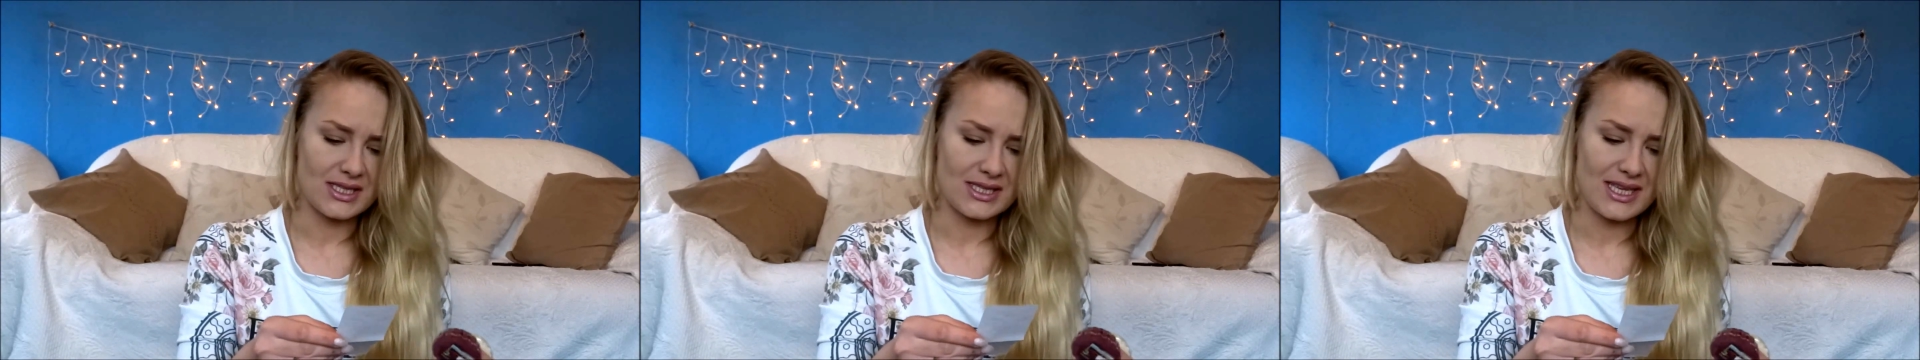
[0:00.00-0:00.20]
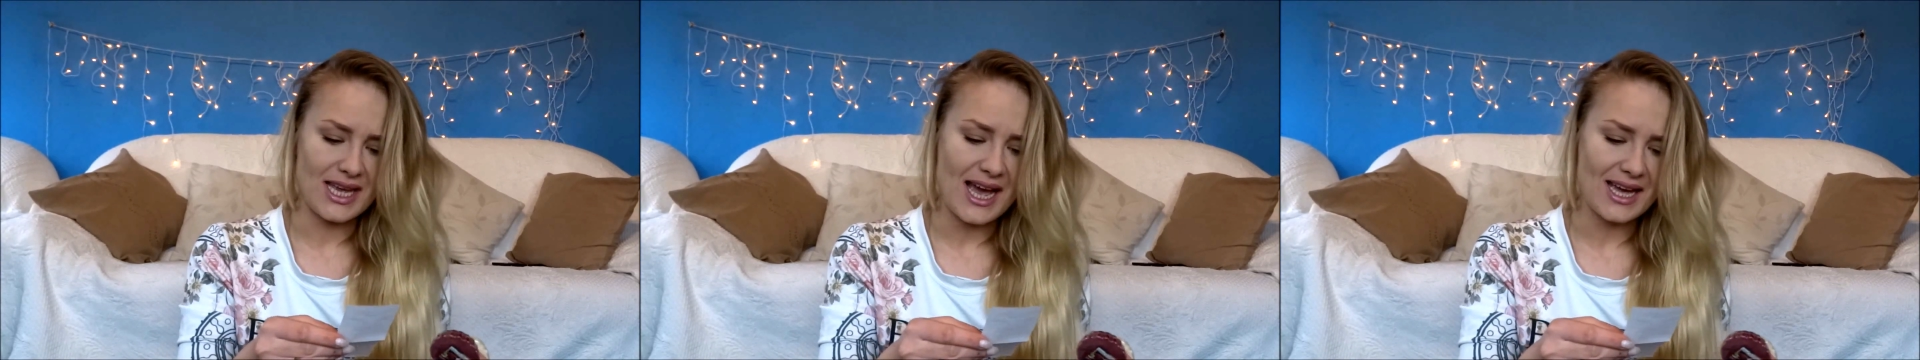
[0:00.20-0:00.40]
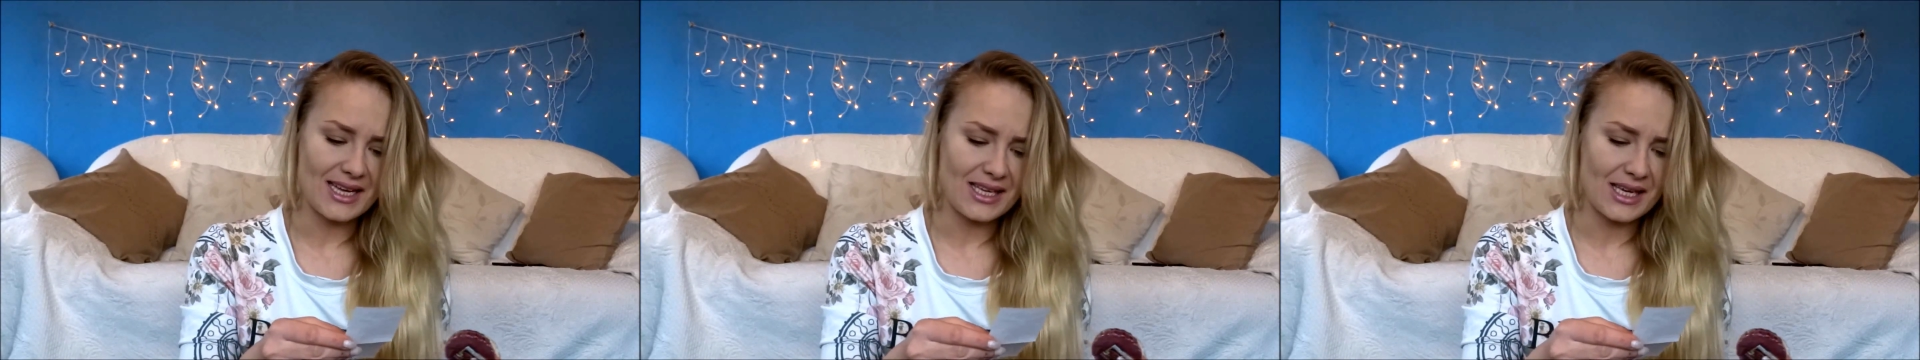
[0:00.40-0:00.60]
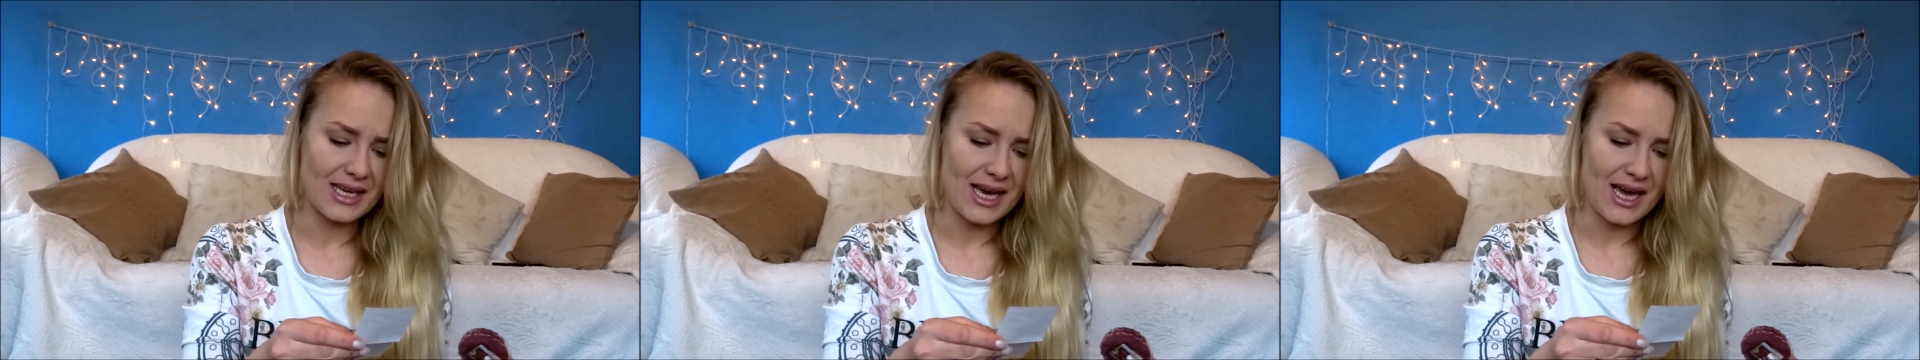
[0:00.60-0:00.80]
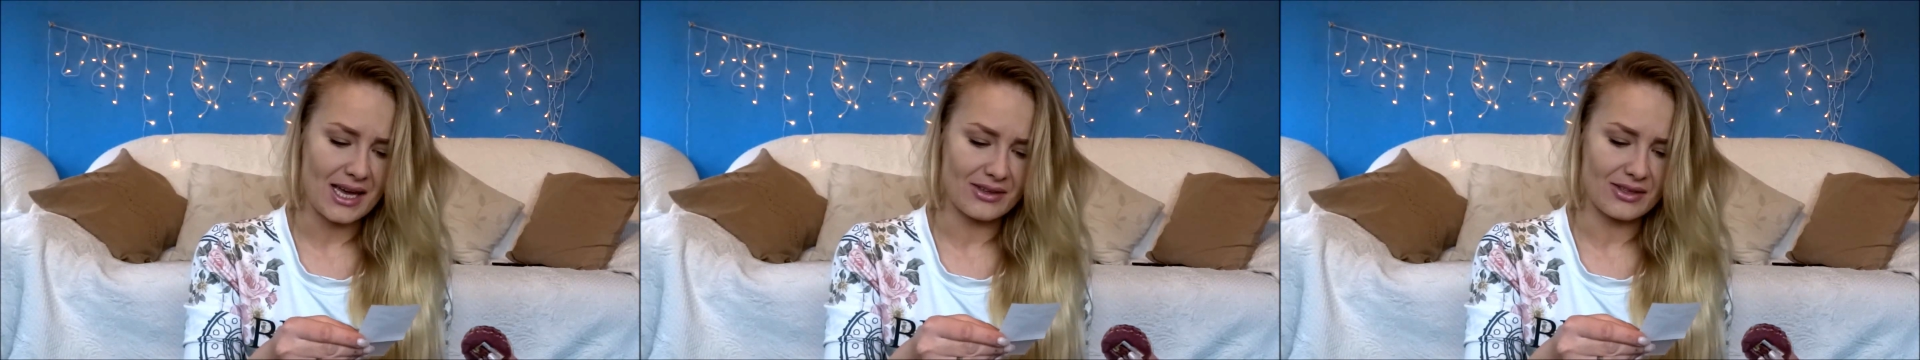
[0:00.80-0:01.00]
z Yankee
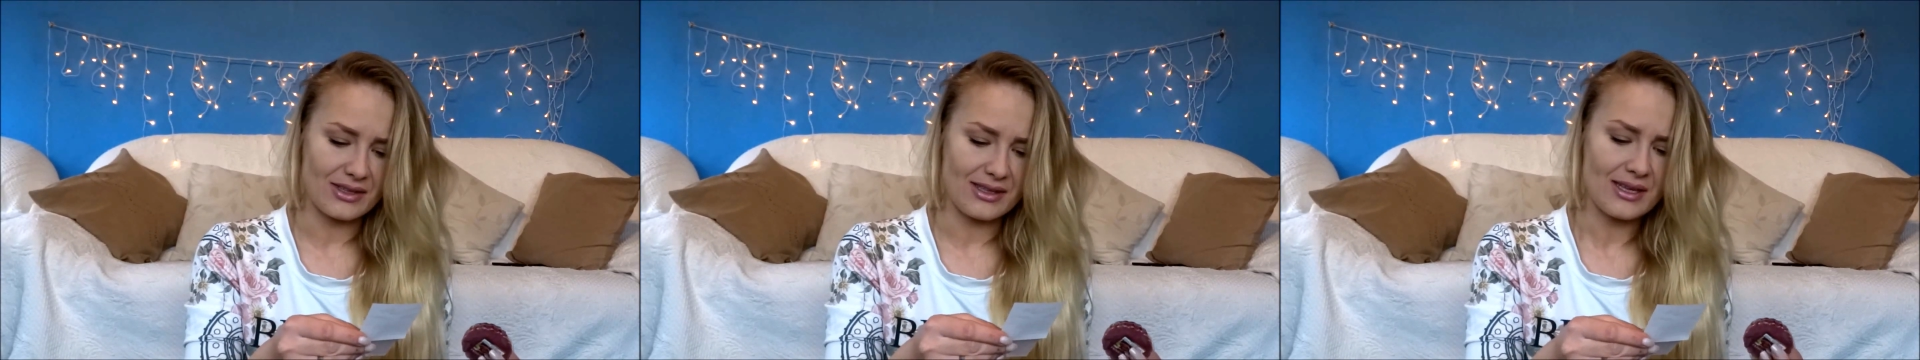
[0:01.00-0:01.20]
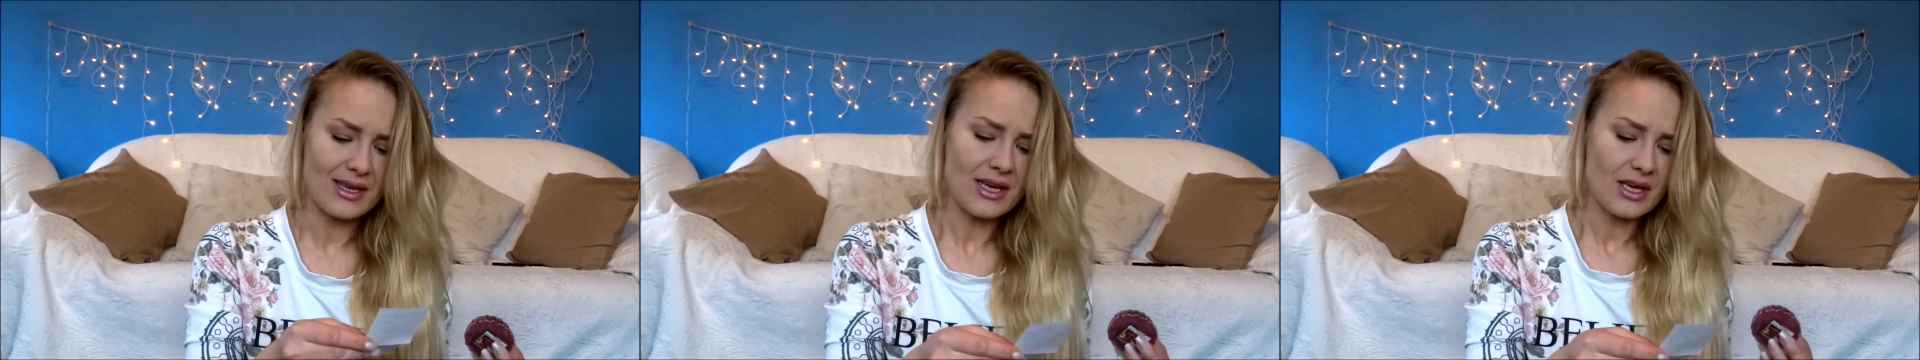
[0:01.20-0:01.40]
Candle,